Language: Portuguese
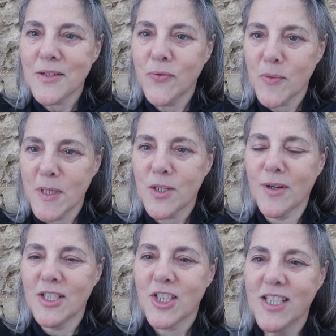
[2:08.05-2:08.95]

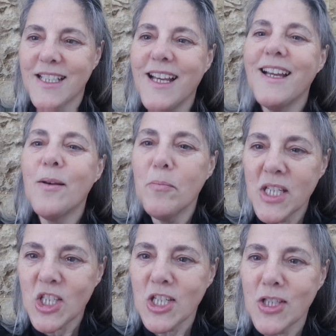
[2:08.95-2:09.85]
informações.
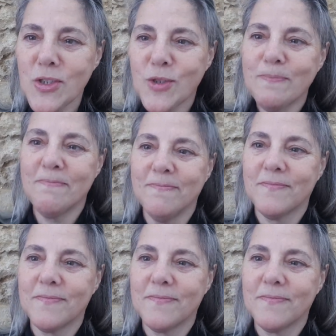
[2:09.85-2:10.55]
Beijinhos!